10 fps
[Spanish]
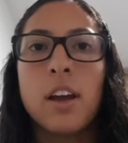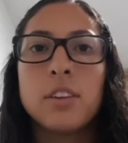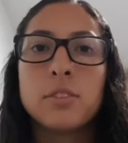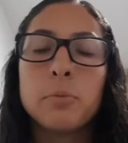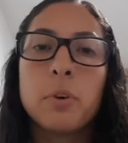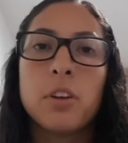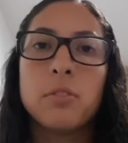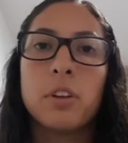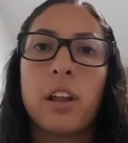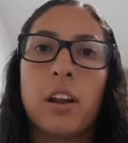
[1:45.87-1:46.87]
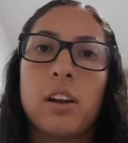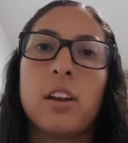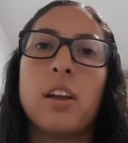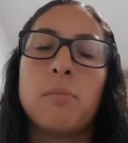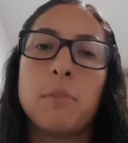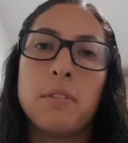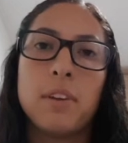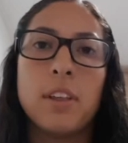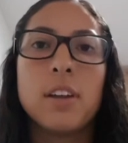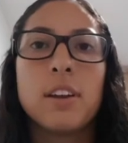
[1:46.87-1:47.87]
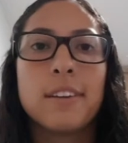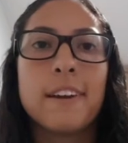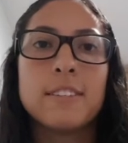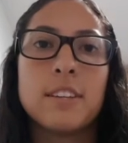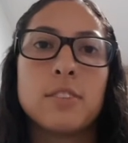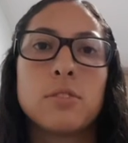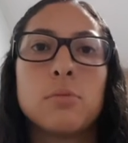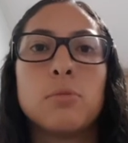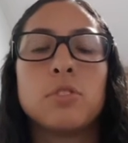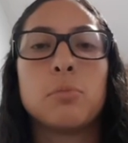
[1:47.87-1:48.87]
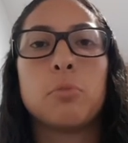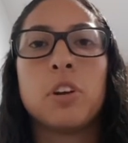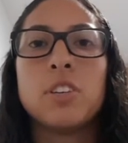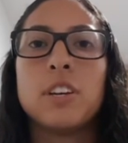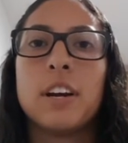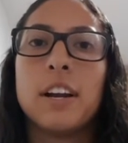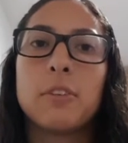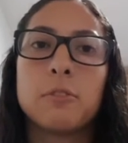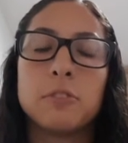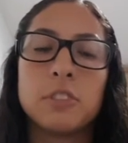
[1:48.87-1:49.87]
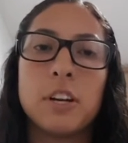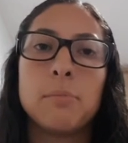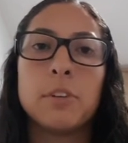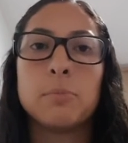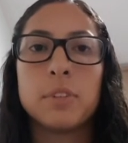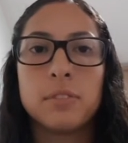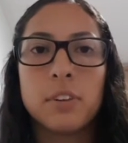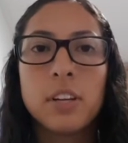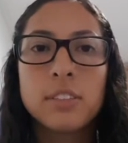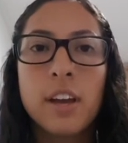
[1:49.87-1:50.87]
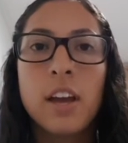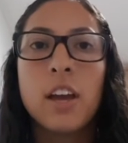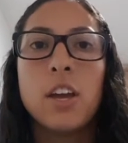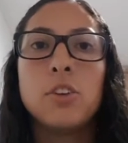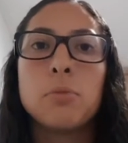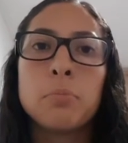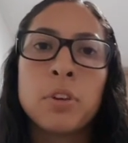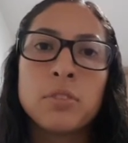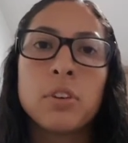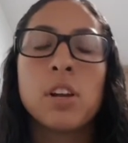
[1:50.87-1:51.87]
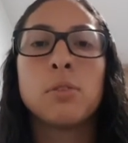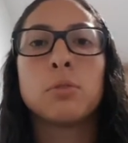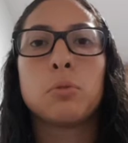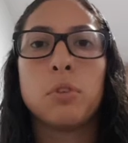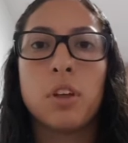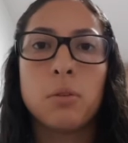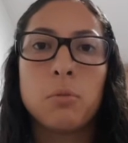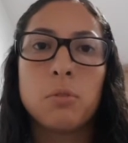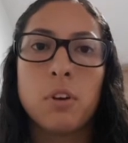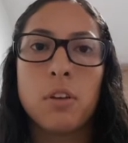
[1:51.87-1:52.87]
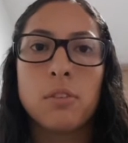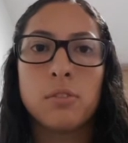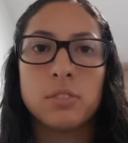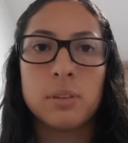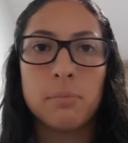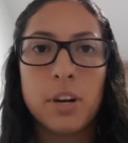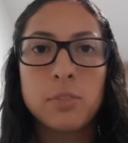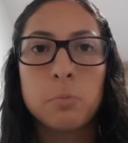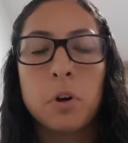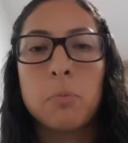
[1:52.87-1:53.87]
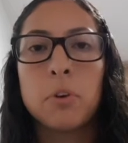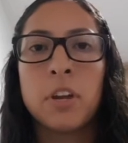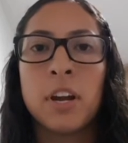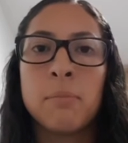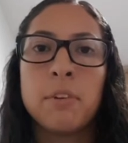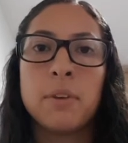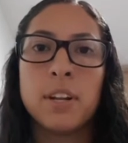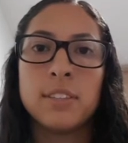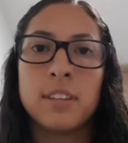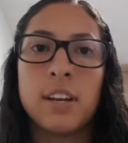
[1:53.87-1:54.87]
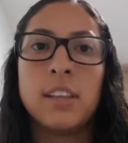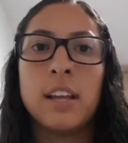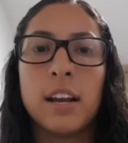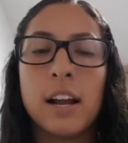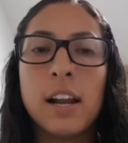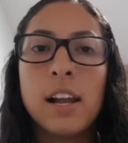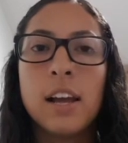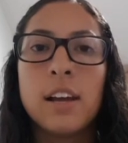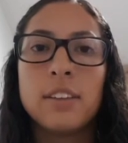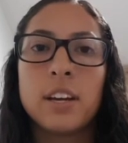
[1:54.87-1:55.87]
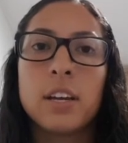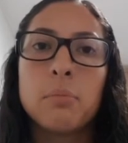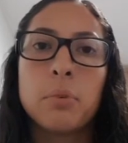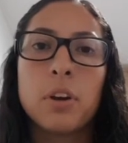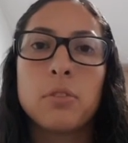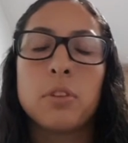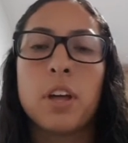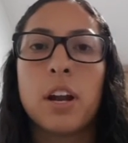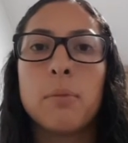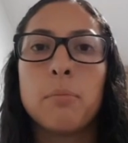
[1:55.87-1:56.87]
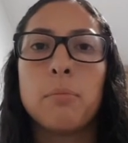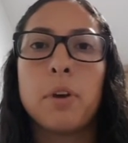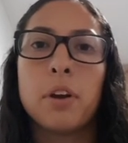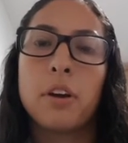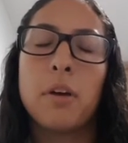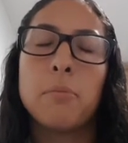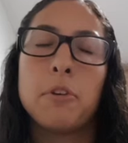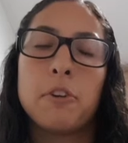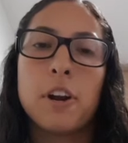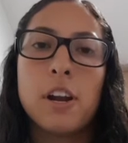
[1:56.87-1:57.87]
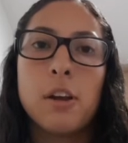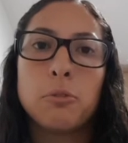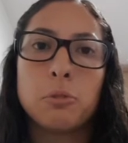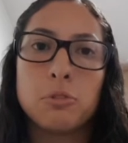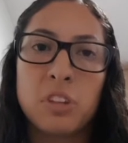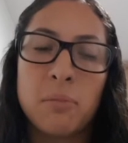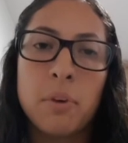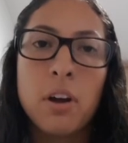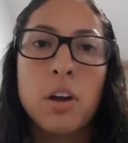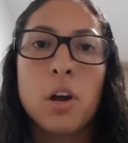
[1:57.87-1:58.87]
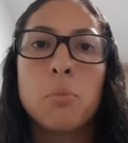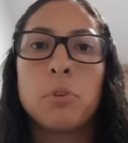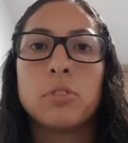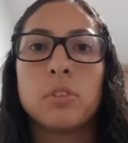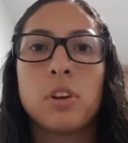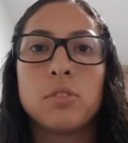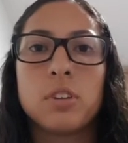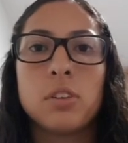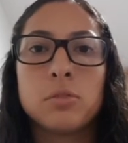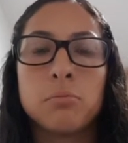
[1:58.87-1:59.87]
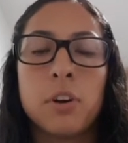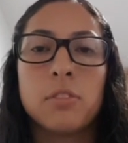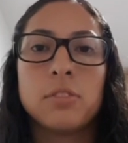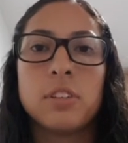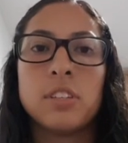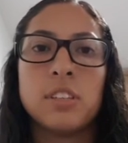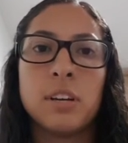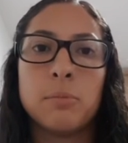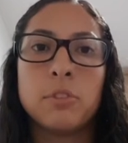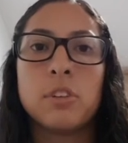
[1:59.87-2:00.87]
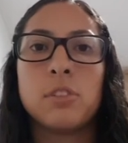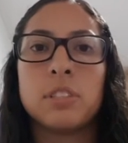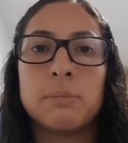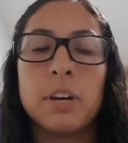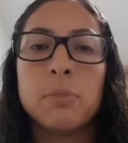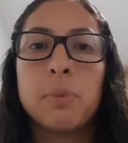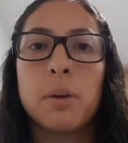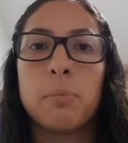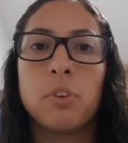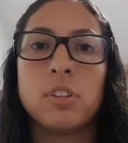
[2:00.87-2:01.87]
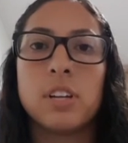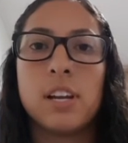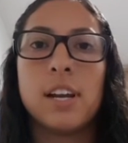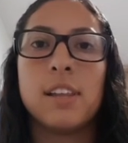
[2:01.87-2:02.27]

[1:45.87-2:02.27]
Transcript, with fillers: Esto puede ayudar en mi vida ya que así es como se pueden llegar a conocer a más personas y yo pienso que el autocuidado y cuidado de los demás puede apoyar a mi bienestar integral ya que puede ayudar a, a mejorar el autoestima puesto que los seres humanos necesitamos de los demás para poder salir